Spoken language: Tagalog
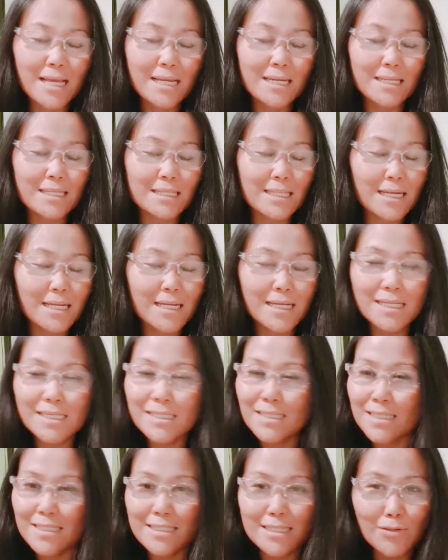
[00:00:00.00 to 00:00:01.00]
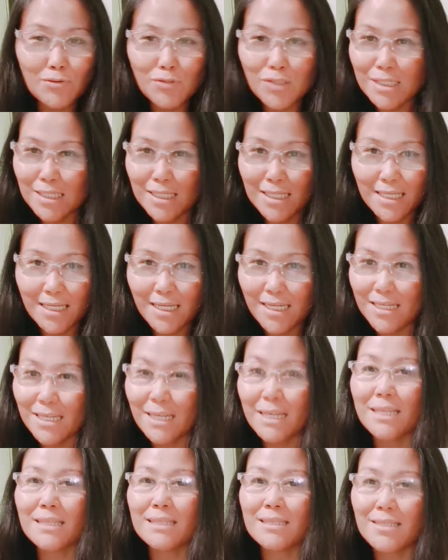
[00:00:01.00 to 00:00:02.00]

na talagang hindi niya ako tinigilan hanggat